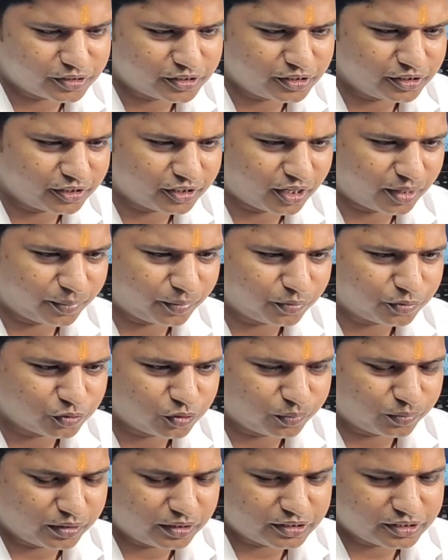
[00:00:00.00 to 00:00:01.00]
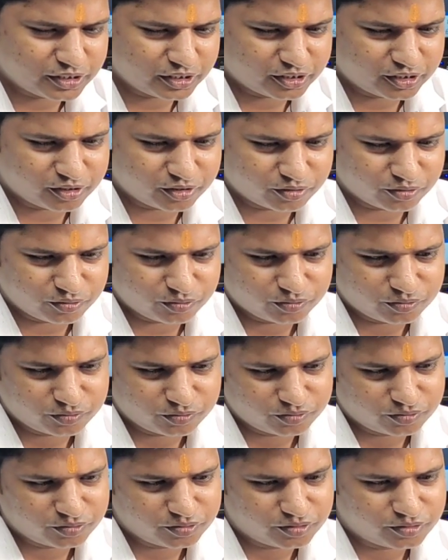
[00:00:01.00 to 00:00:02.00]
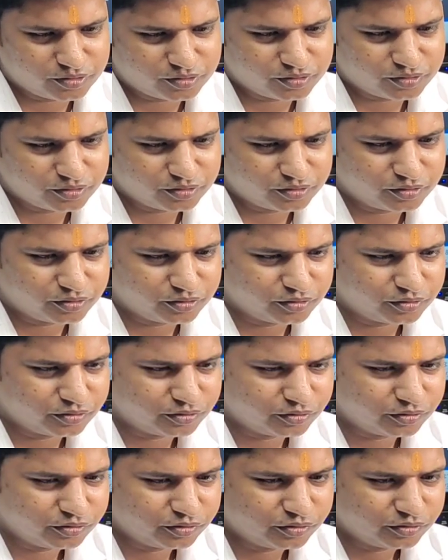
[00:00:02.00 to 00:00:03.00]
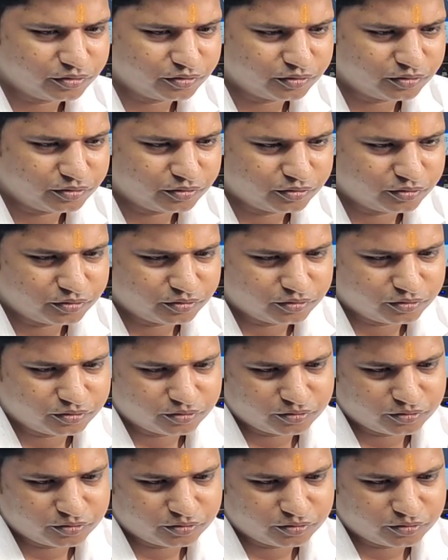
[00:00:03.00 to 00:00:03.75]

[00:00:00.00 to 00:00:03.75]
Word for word: मशीन खराब है उसको पहले चेक करो मशीन मशीन में